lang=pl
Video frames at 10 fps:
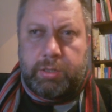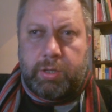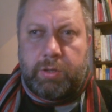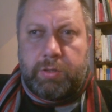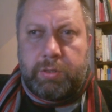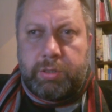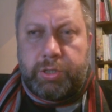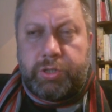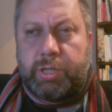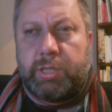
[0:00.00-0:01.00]
do
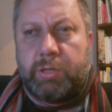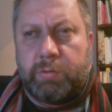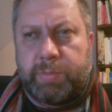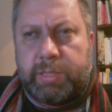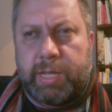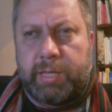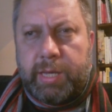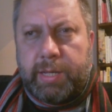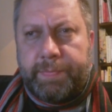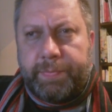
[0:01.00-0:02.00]
jeszcze jednego
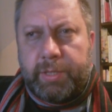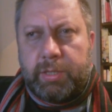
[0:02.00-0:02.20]
badania.